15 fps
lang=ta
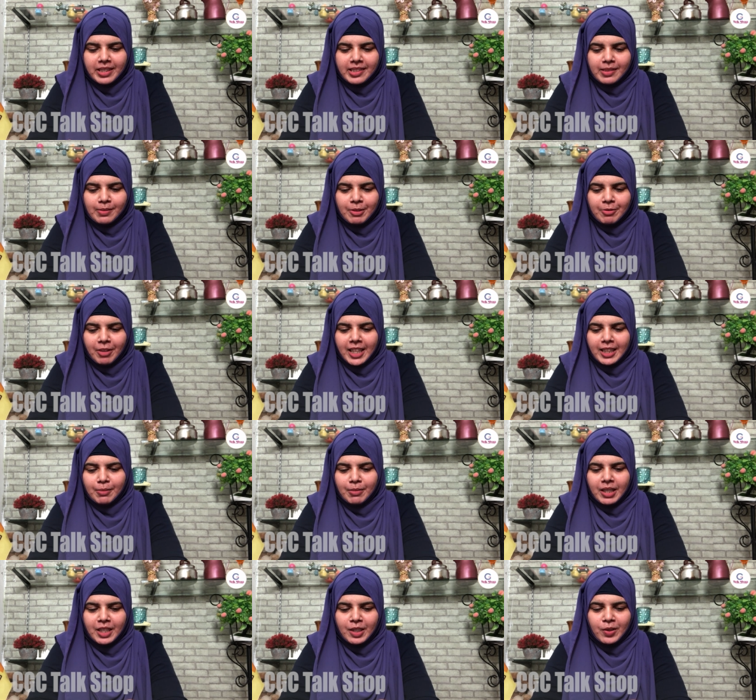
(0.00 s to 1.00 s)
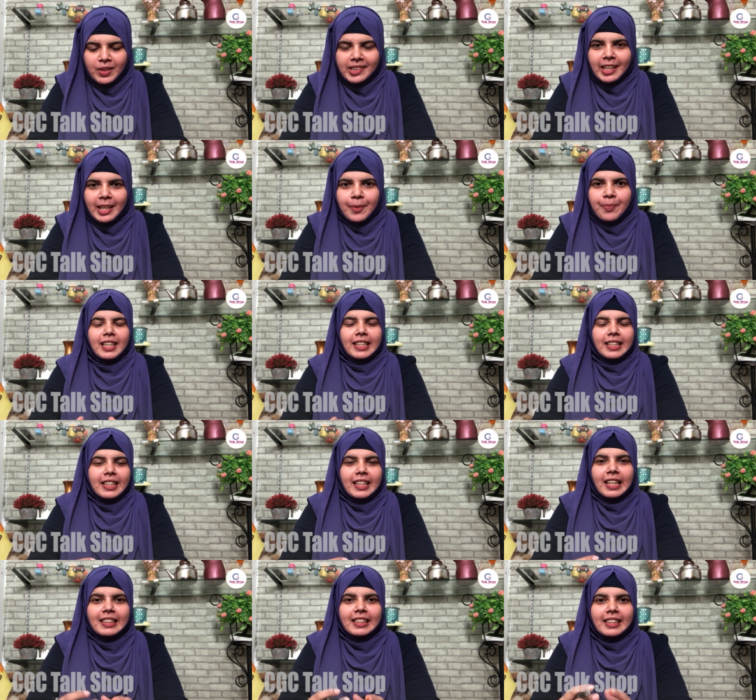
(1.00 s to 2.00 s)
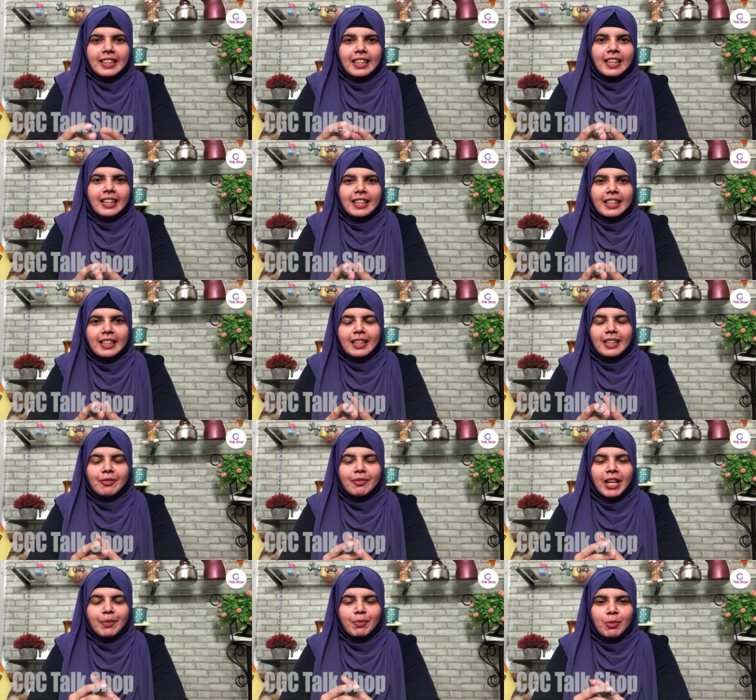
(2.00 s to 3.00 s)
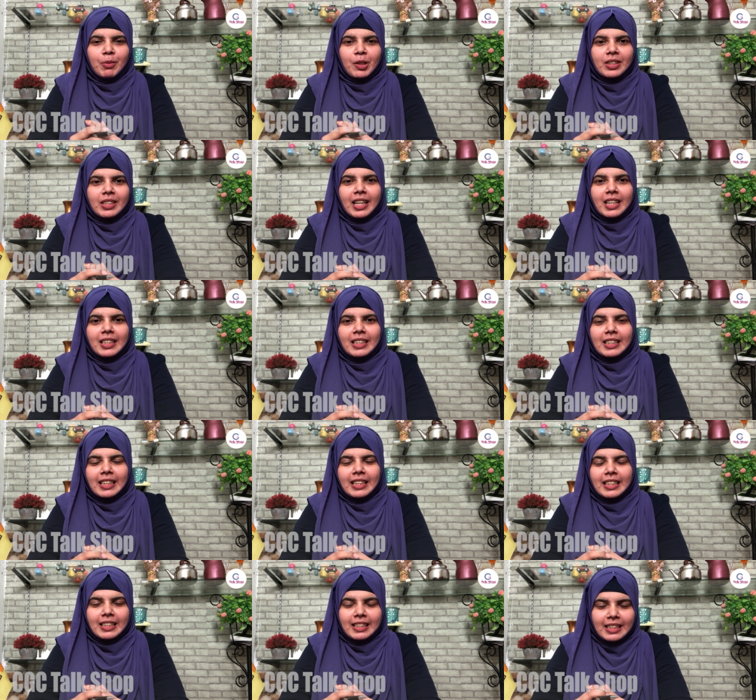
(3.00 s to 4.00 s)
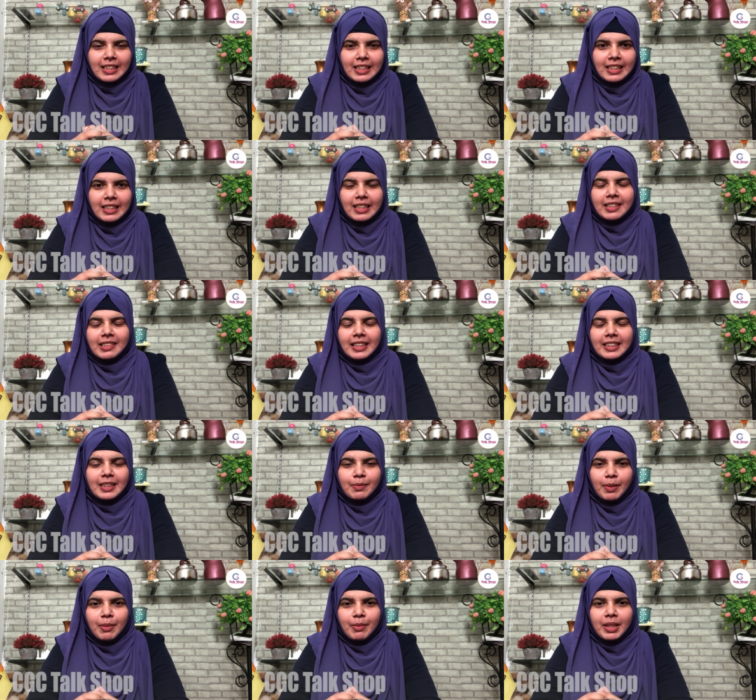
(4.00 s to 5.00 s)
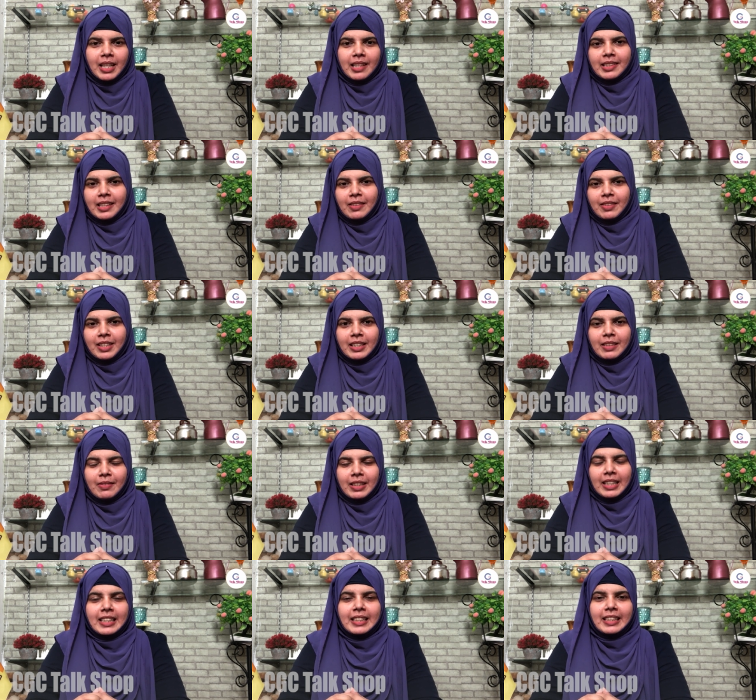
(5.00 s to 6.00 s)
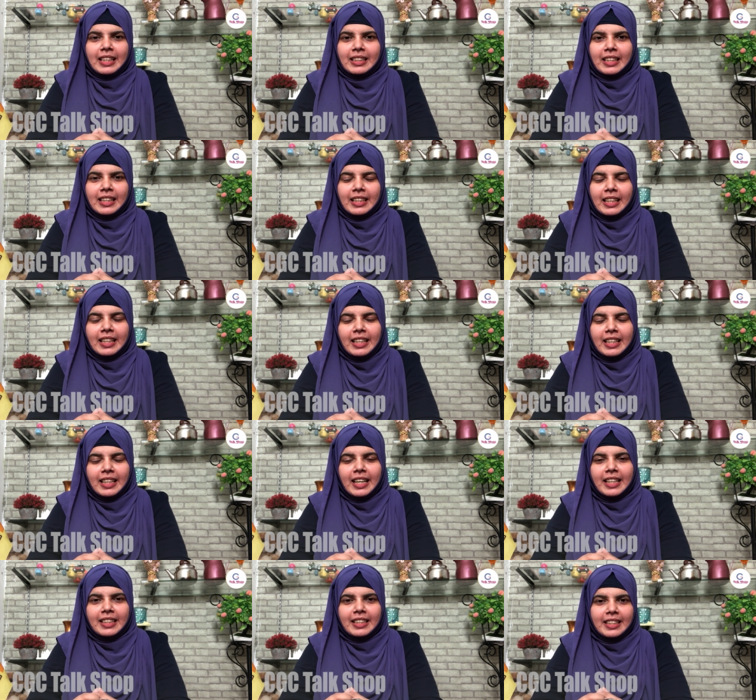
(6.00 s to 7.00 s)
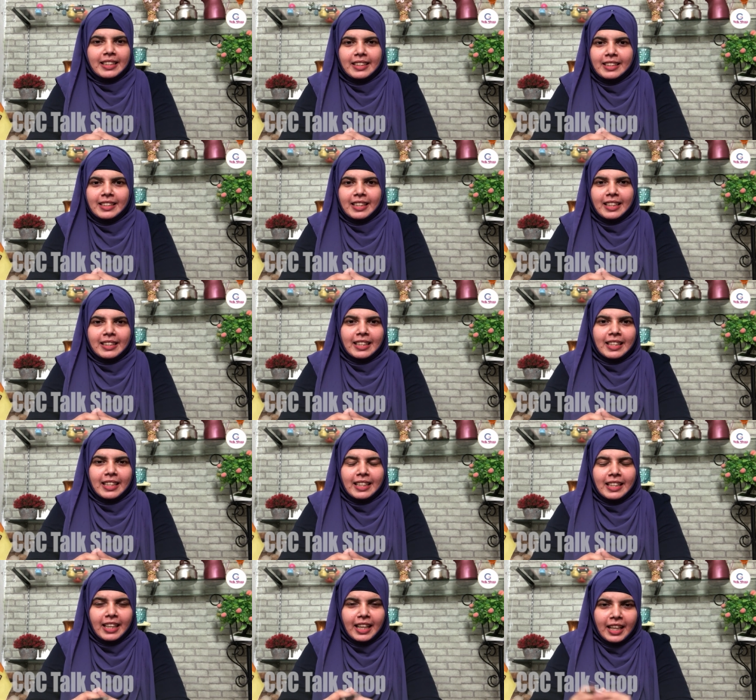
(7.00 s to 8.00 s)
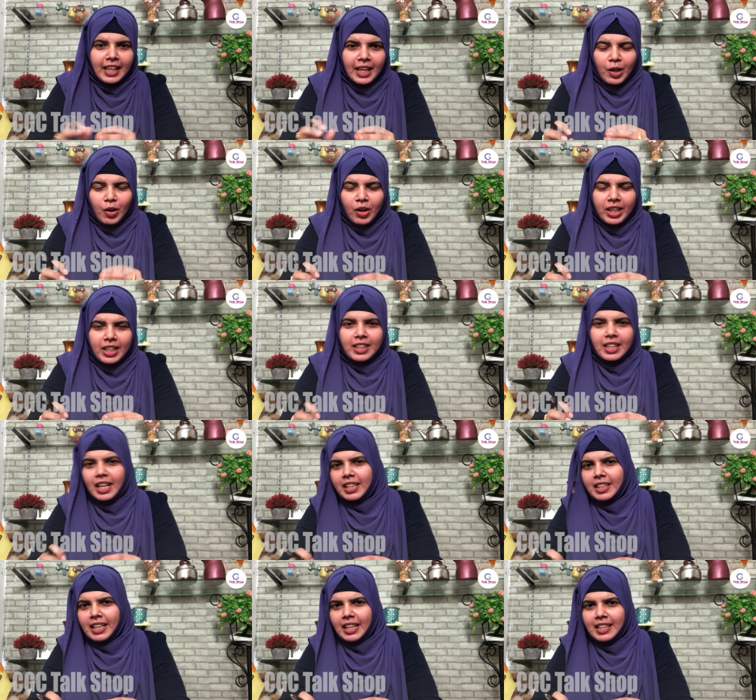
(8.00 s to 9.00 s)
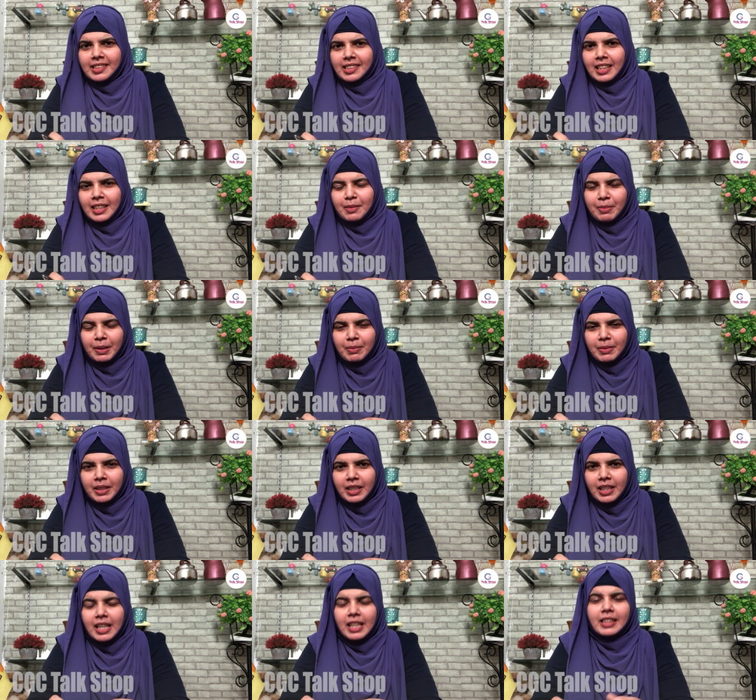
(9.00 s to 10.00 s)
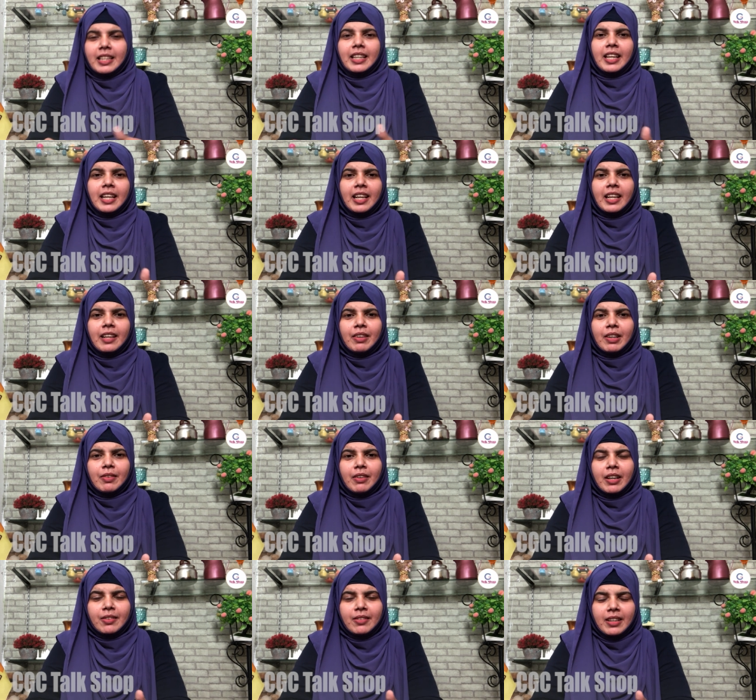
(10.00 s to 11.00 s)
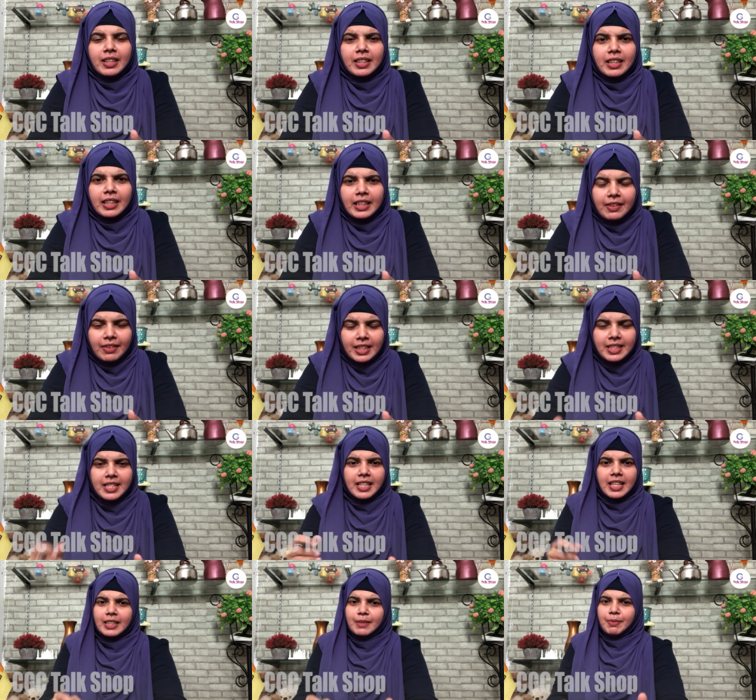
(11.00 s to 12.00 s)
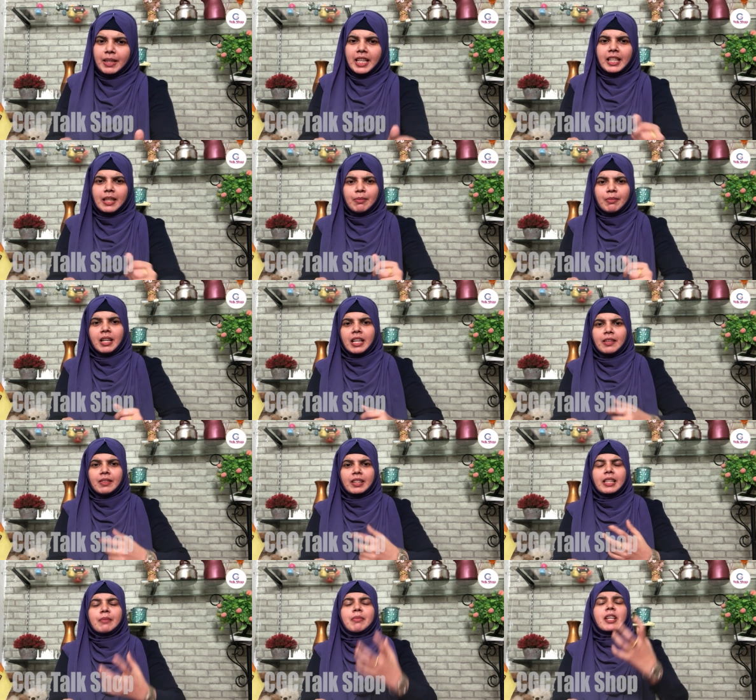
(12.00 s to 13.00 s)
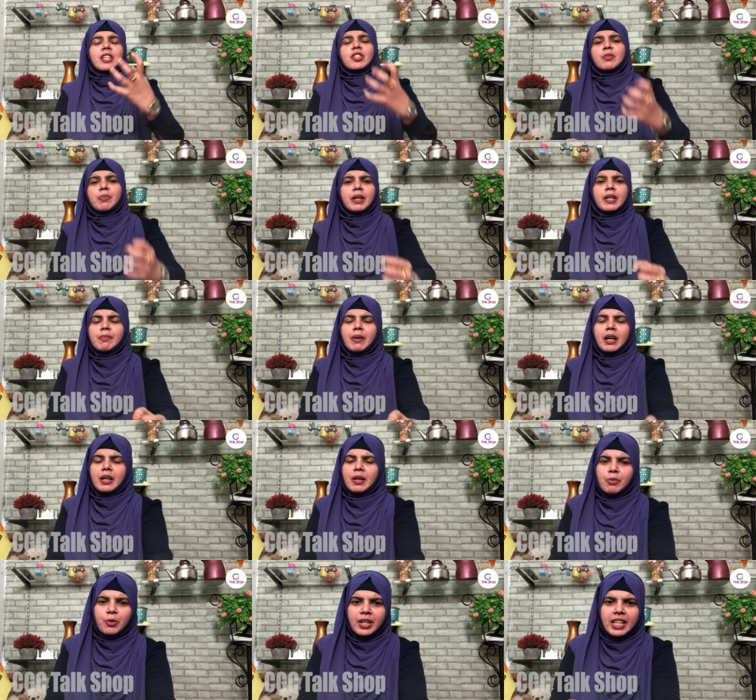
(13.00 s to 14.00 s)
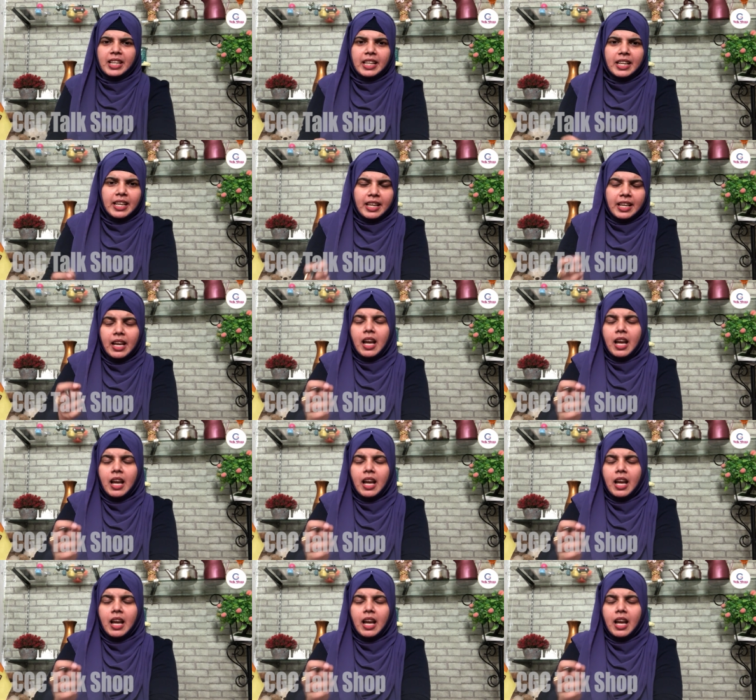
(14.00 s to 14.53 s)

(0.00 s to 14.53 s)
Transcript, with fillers: திஸ் இஸ் மீ ஃபாத்திமா ரினோசா என்னடா திடீர்னு வேட்புமனு தாக்கல்ல இருந்து சஜித் பிரேமதாஸ் அவர்கள் விலகிட்டாங்க என்னையா நடக்குது நாட்டில் எங்கேயோ இருந்தாரு சலக பெருமை திடீர்னு இவர் வருவாரு இவரை ஜனாதிபதியை நம்மளால வந்து இமேஜின் பண்ணி பார்க்க முடியலையே